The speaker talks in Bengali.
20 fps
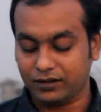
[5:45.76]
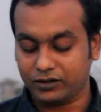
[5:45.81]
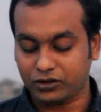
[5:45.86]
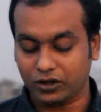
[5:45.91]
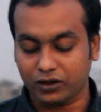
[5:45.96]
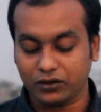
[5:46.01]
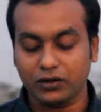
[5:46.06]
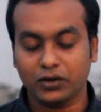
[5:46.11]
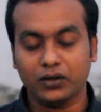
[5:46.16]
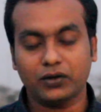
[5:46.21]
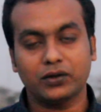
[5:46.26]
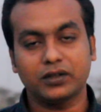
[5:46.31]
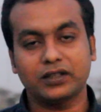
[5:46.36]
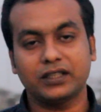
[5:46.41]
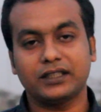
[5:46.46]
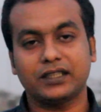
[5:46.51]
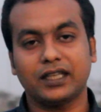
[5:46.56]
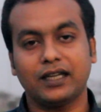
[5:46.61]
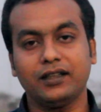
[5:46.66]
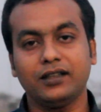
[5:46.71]
সংগ্রহ করতে
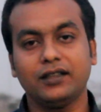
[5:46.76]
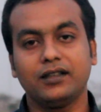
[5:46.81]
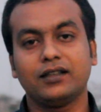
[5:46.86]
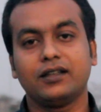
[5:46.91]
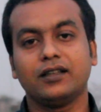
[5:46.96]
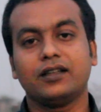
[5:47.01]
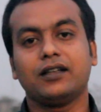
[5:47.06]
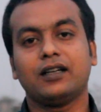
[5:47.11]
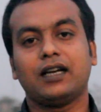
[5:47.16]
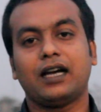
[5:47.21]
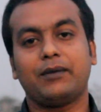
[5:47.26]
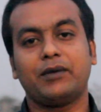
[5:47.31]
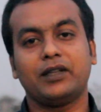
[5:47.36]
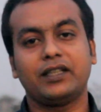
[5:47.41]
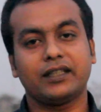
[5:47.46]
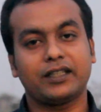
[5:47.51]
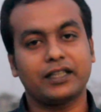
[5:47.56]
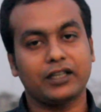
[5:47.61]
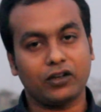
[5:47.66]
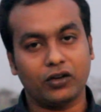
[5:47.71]
চান
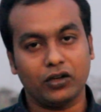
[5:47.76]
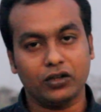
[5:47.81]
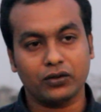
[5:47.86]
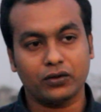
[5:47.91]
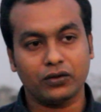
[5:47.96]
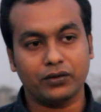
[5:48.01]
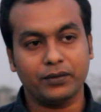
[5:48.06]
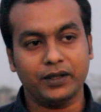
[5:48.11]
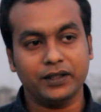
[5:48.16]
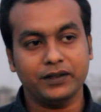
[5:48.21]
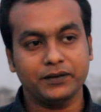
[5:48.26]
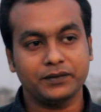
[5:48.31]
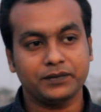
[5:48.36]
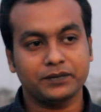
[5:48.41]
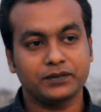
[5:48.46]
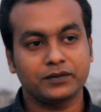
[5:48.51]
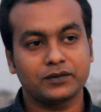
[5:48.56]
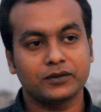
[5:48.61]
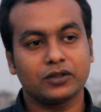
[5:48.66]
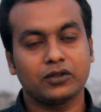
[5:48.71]
আমাদেরকে কল করবেন
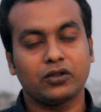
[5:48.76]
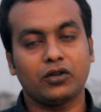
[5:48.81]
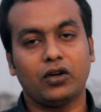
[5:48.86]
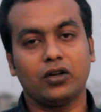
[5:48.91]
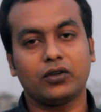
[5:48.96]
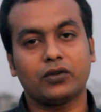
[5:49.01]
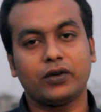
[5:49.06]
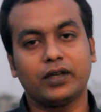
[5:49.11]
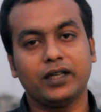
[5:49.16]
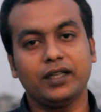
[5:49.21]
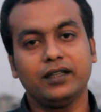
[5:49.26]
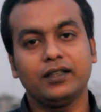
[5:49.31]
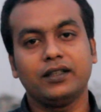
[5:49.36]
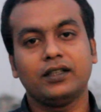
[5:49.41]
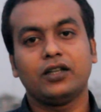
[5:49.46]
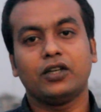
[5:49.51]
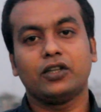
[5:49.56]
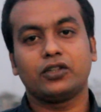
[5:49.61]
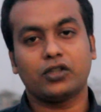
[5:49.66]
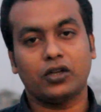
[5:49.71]
কল করে
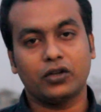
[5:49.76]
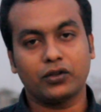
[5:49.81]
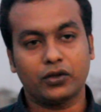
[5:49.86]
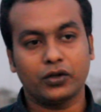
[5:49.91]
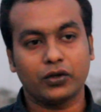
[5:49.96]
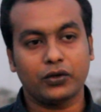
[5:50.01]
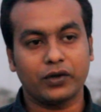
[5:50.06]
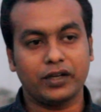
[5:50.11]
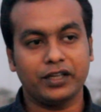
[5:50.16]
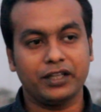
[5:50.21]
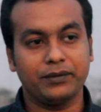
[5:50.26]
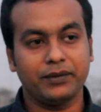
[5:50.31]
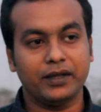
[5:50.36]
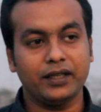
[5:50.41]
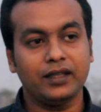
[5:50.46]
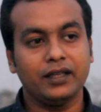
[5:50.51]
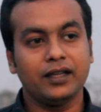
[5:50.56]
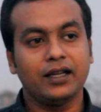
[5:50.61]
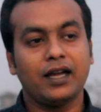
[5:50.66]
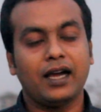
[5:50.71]
সংগ্রহ করে নেবেন
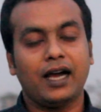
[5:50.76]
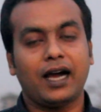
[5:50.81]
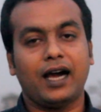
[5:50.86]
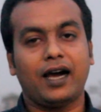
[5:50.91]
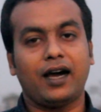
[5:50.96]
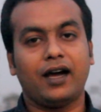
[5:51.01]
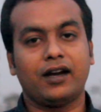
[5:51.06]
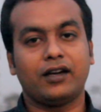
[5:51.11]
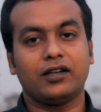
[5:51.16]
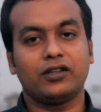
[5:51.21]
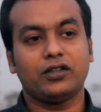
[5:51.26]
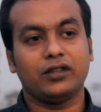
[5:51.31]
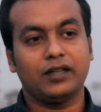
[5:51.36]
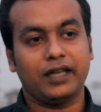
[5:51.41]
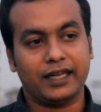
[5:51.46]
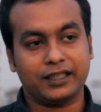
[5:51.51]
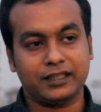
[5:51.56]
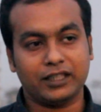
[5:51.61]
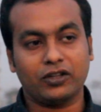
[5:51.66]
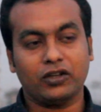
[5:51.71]
আর
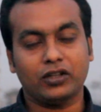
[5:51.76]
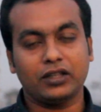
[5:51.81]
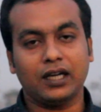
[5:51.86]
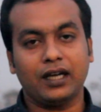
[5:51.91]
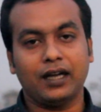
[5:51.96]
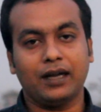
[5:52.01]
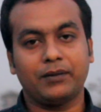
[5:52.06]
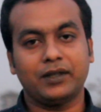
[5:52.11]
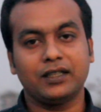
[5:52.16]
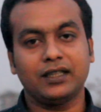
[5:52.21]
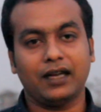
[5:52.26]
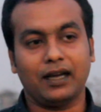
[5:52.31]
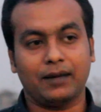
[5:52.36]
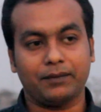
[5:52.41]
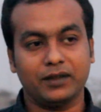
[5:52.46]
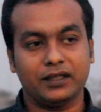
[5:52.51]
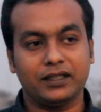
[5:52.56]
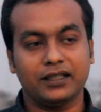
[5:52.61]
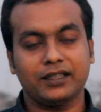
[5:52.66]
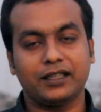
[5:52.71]
একটা কথা আমাদের
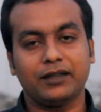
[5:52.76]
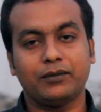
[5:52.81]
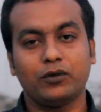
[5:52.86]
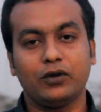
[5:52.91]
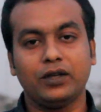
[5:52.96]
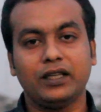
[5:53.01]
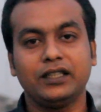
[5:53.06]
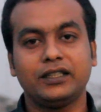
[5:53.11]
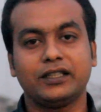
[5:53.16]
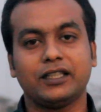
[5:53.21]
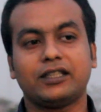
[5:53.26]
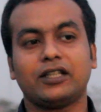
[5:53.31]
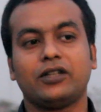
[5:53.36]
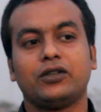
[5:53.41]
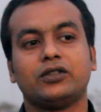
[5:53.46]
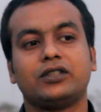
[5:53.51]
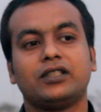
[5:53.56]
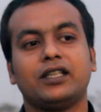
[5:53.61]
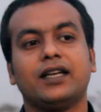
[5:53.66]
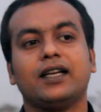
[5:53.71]
আপনাদেরকে বলি সেটা
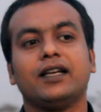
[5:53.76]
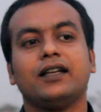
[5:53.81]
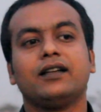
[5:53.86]
হচ্ছে